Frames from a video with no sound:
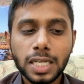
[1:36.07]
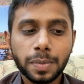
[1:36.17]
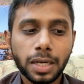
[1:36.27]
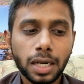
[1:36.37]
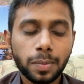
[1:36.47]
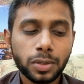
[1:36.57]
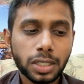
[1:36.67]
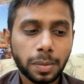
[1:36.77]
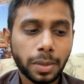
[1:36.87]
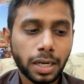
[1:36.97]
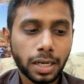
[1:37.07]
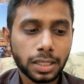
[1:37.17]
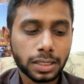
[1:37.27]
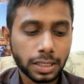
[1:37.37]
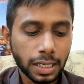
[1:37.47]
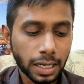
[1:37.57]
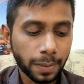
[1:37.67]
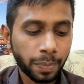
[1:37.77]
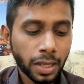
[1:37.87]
ஹாஸ்பிட்டலில் இப்போது ட்ரீட்மெண்ட்டில் இருந்துகிட்டு இருக்கிறாங்க